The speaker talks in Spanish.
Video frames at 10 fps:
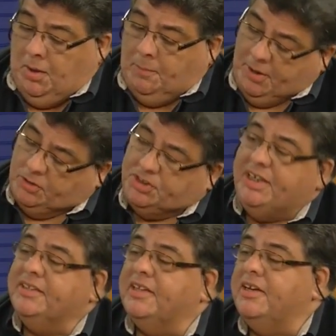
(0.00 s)
pero
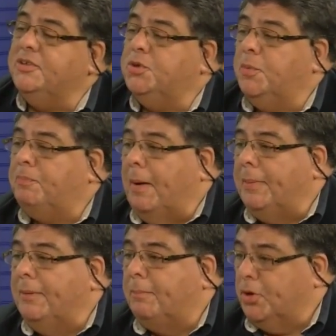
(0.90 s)
siguen teniendo un
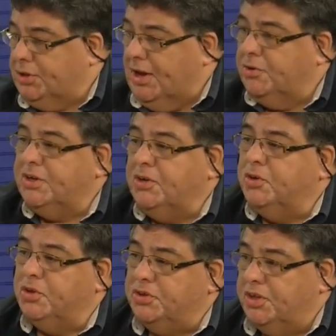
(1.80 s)
papel
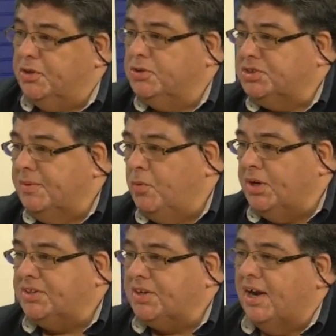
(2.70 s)
protagónico donde no se
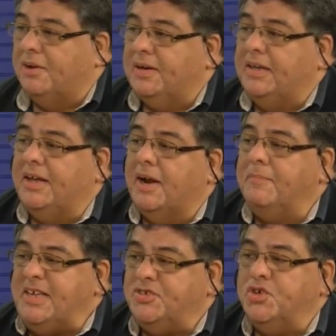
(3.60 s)
muestra la verdadera
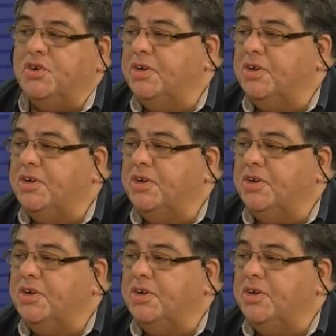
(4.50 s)
misión